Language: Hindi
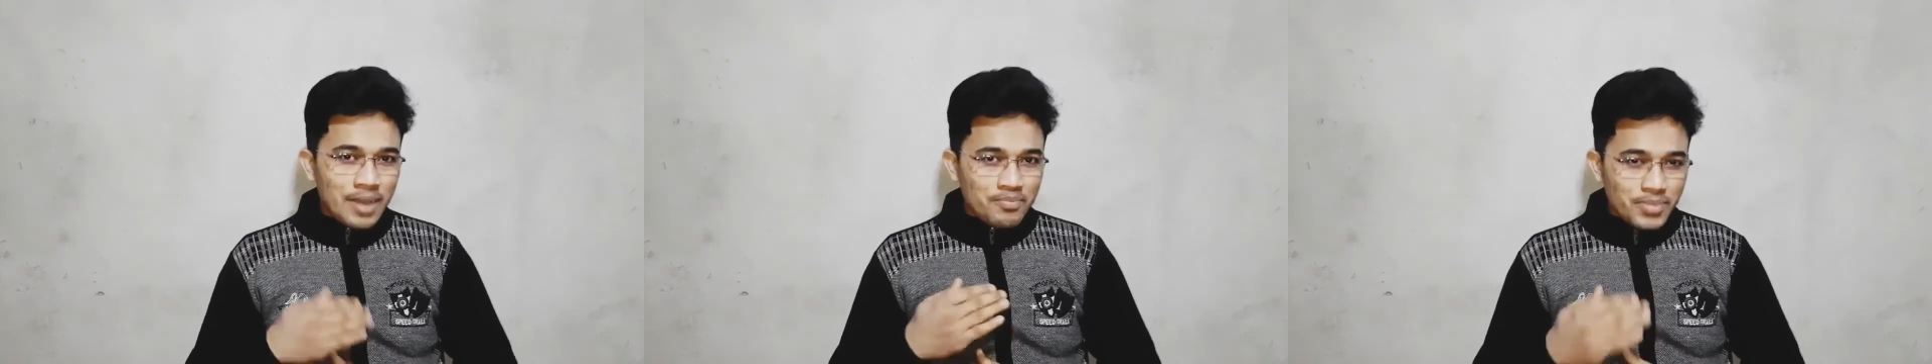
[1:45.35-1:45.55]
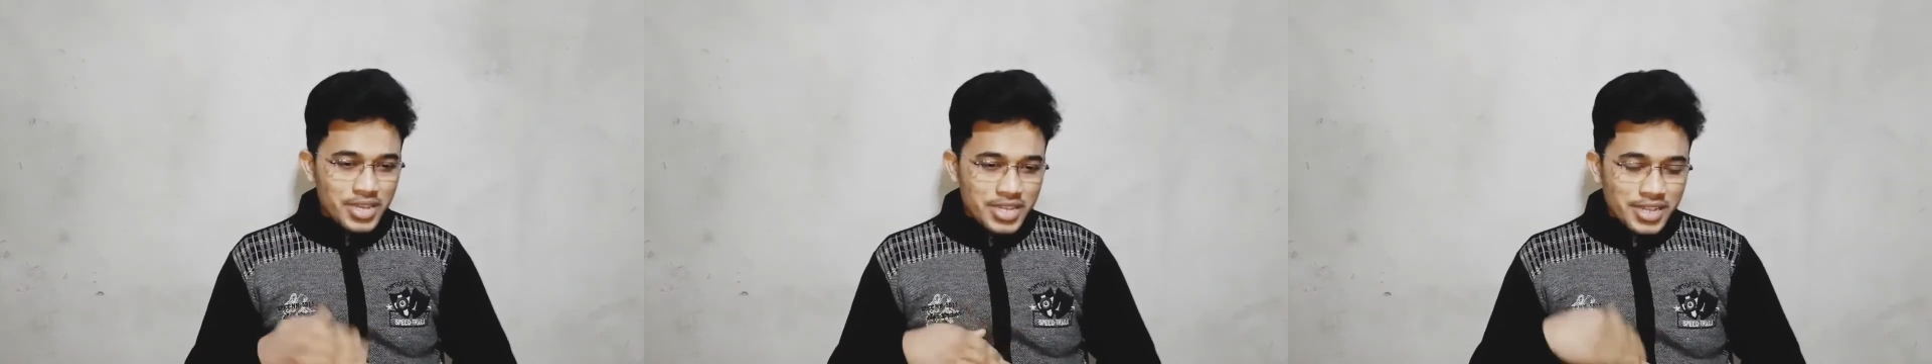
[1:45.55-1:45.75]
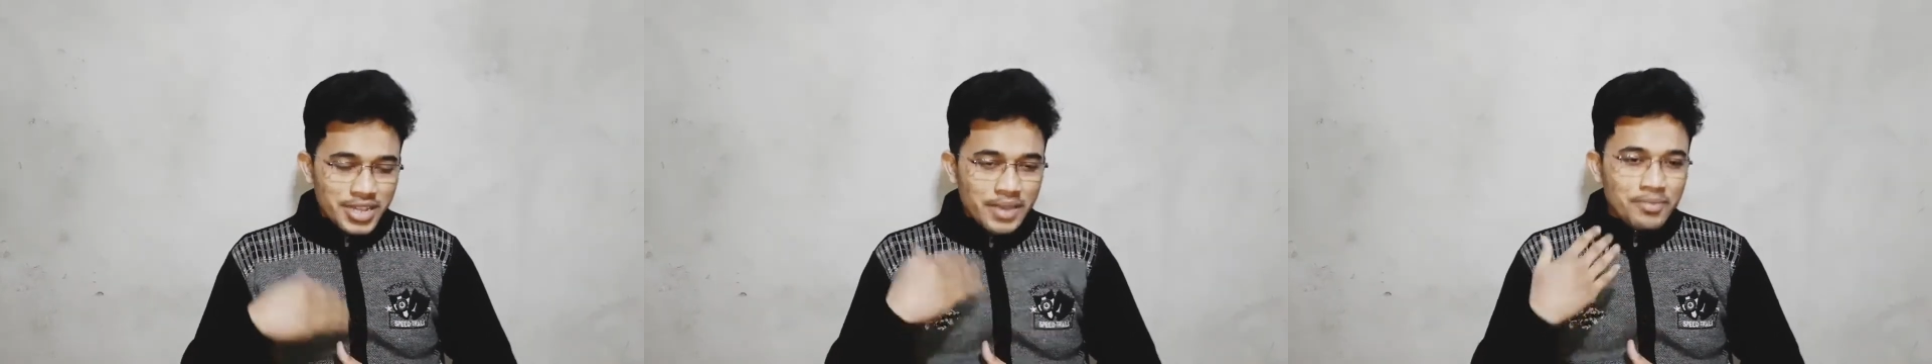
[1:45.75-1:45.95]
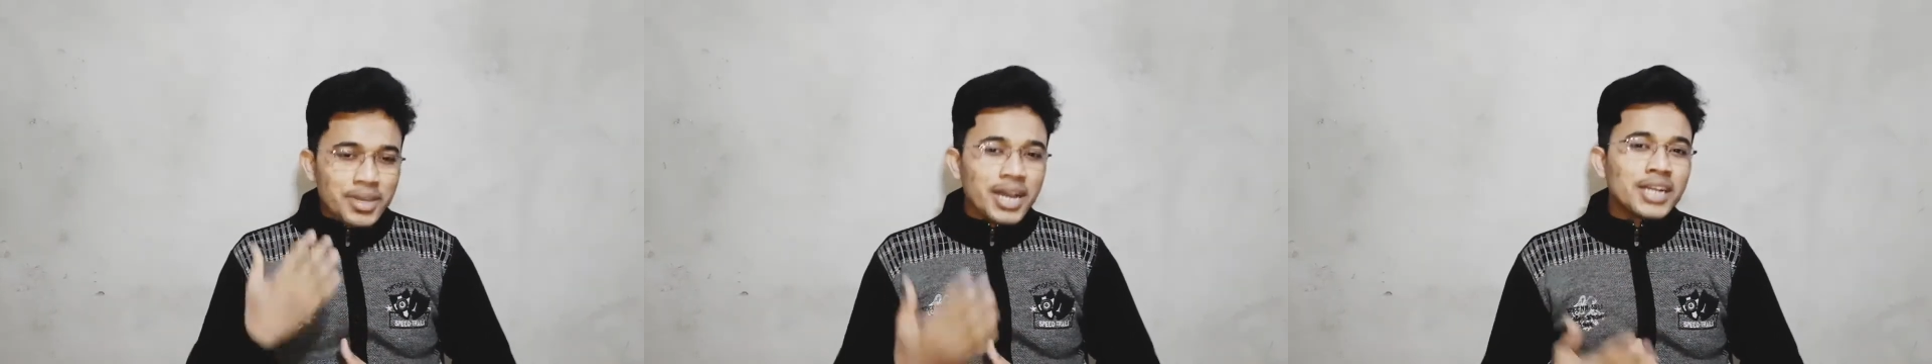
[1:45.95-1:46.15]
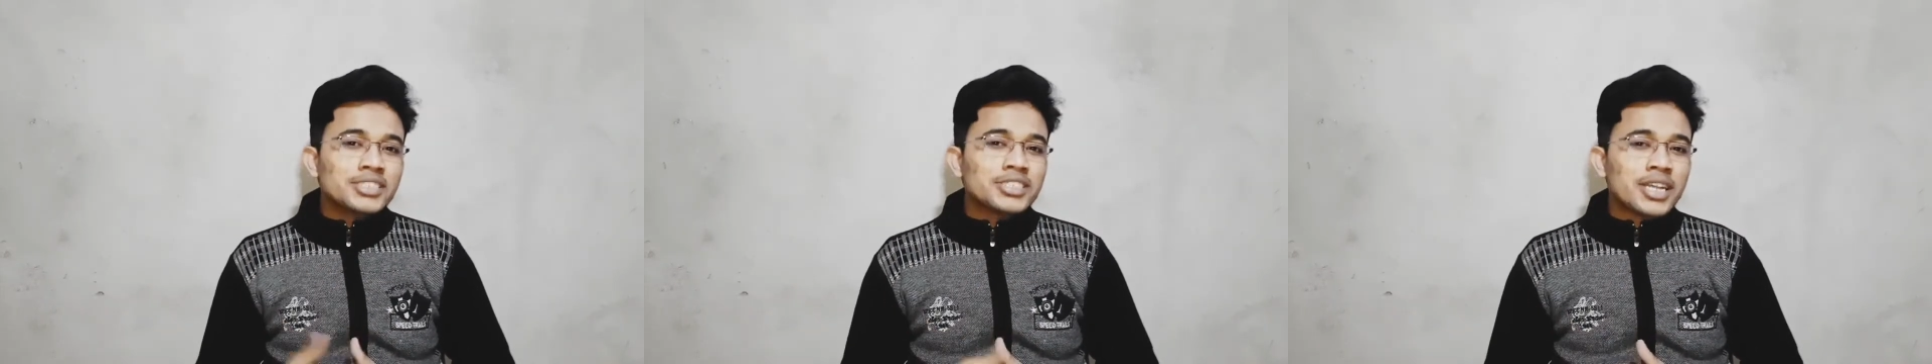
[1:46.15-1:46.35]
आप इससे
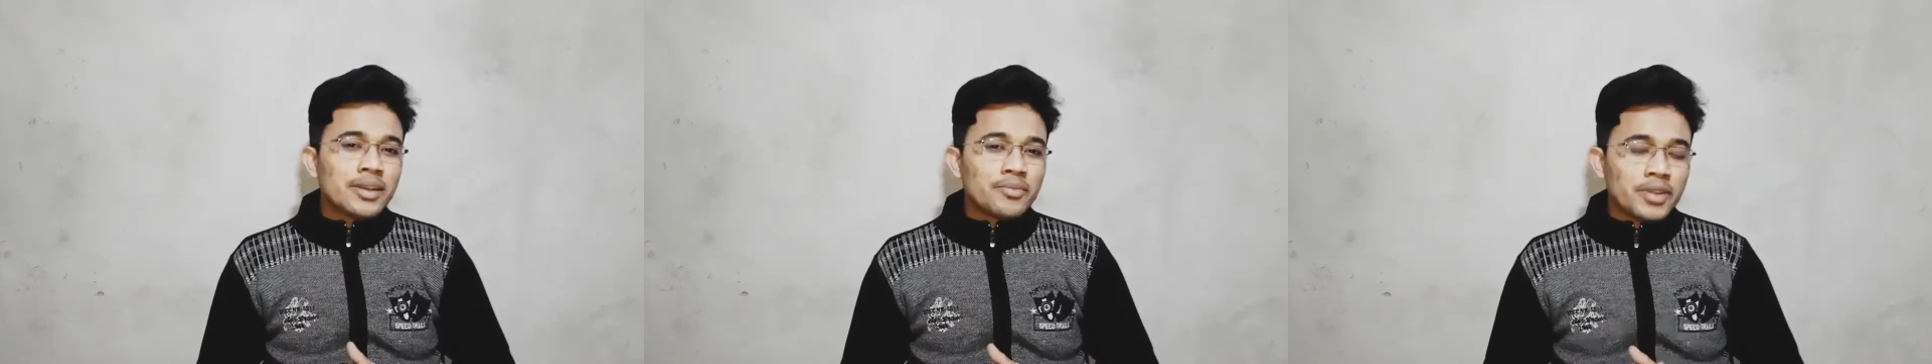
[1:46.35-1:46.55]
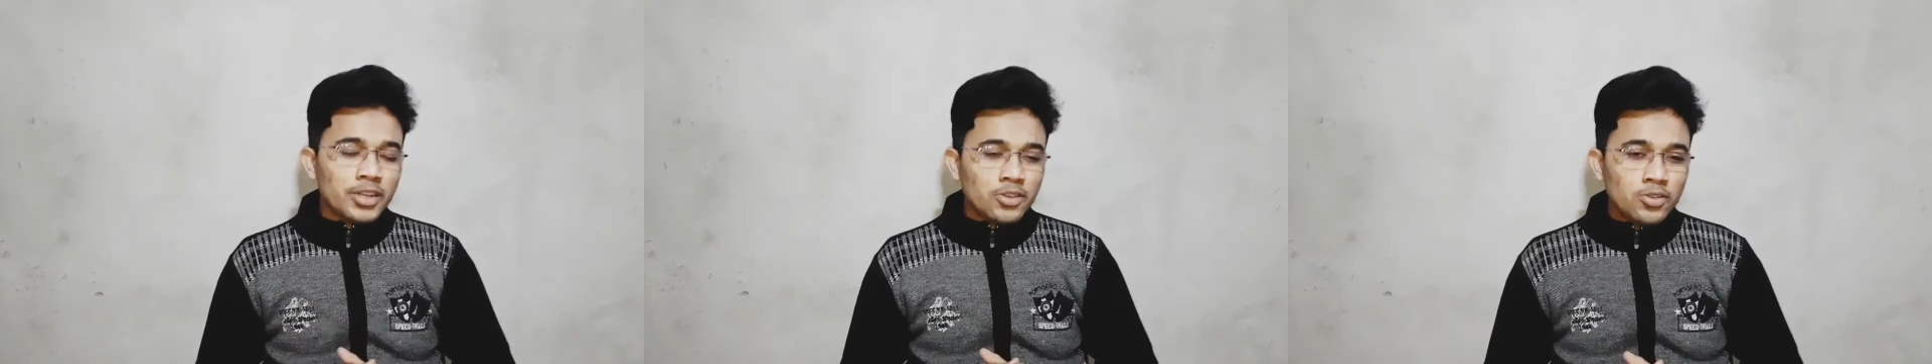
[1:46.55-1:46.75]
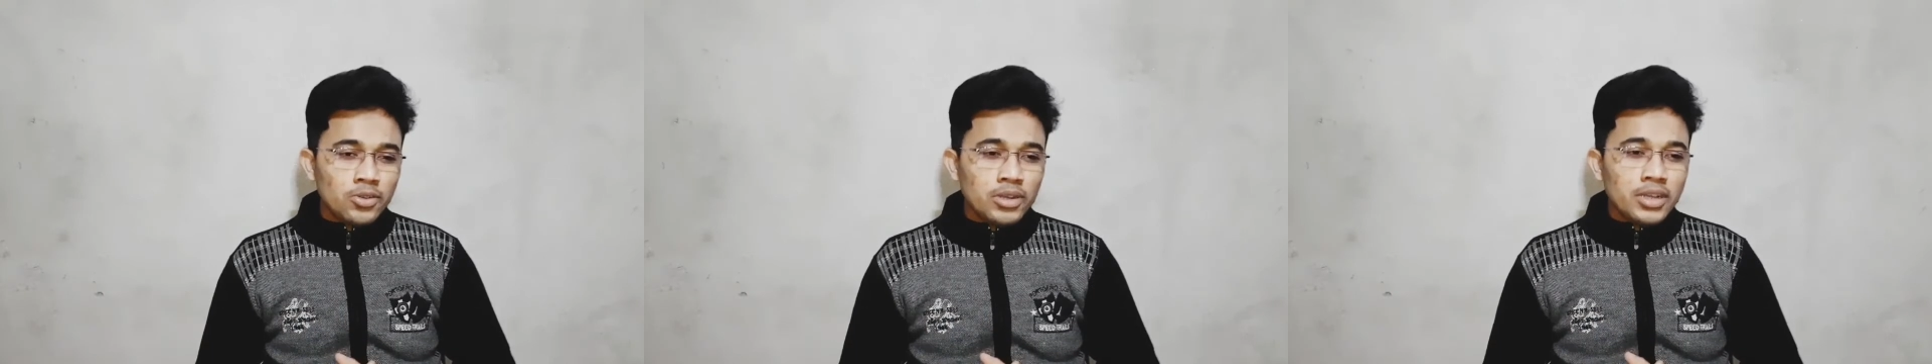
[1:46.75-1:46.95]
भी अच्छा वीडियो